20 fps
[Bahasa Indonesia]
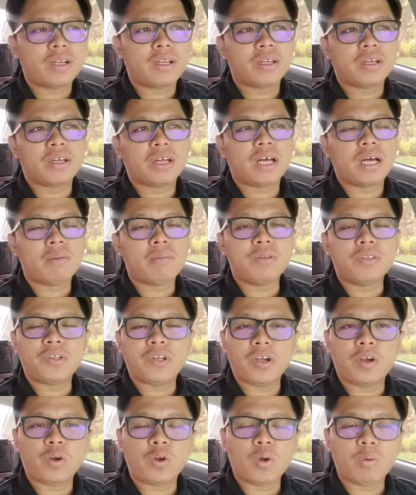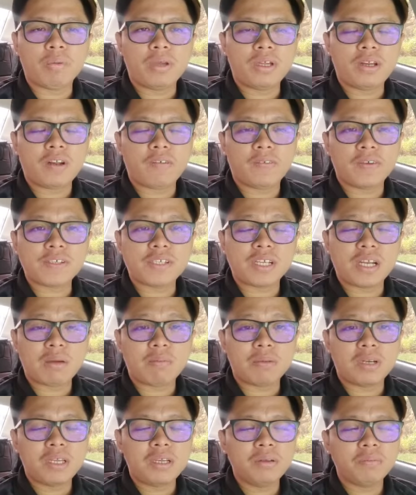Adakah Menteri Ekonomi Rafizi
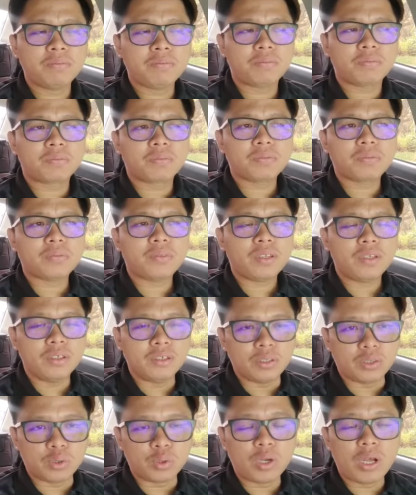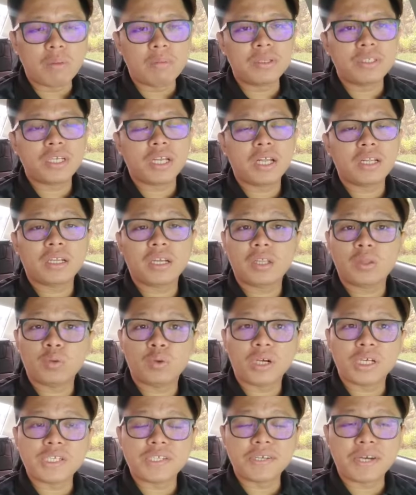Ramli juga menjalankan
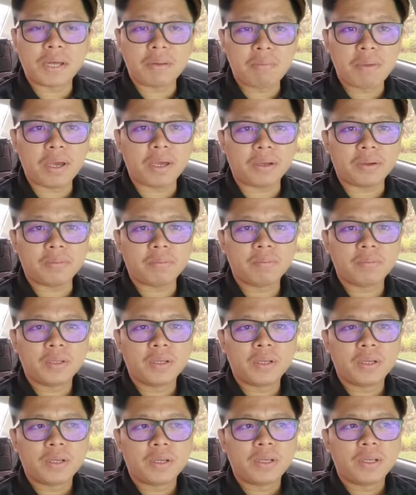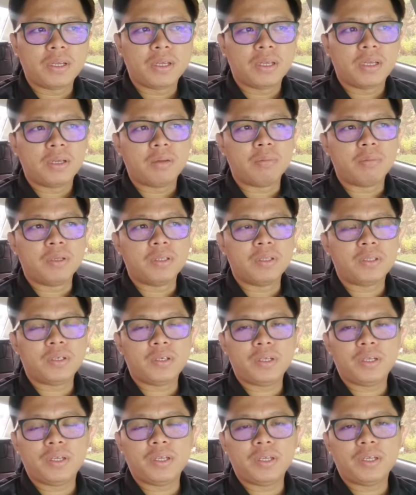tugas dengan baik?
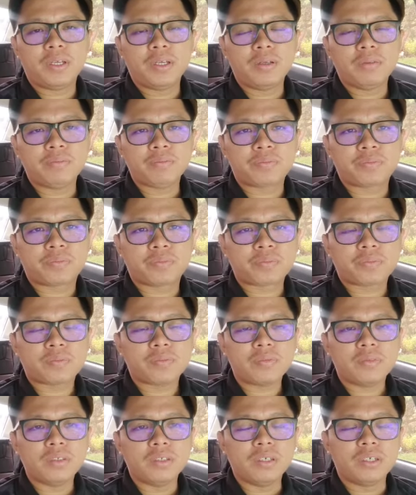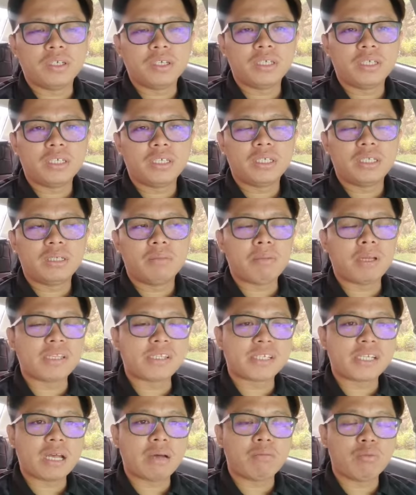Menteri uh,
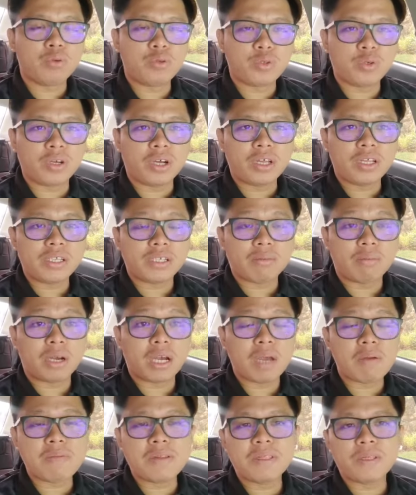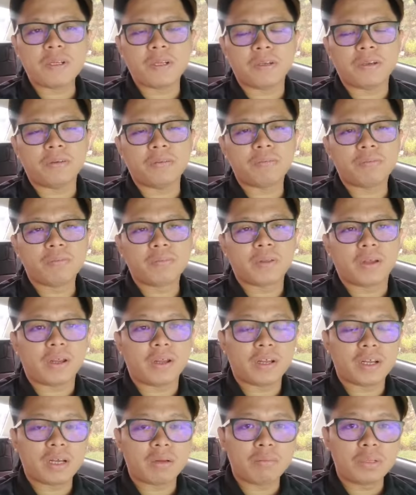Mat Sabu juga sebagai menteri?
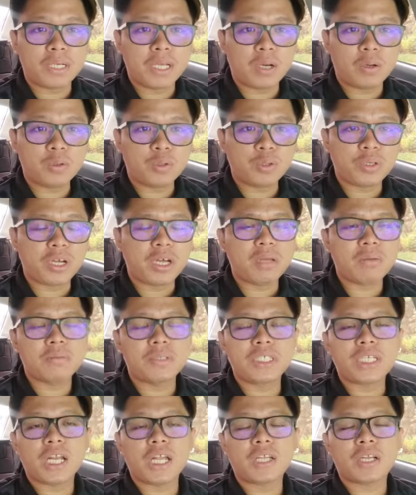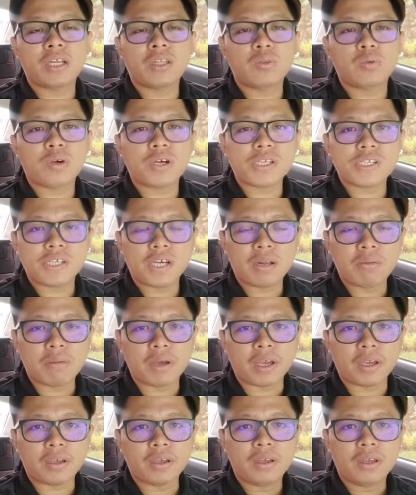Adakah beliau juga menjalankan tugas dengan
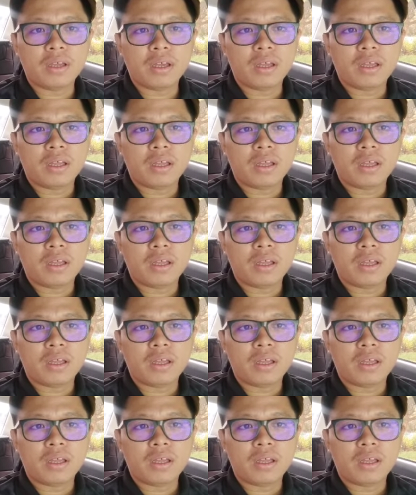baik?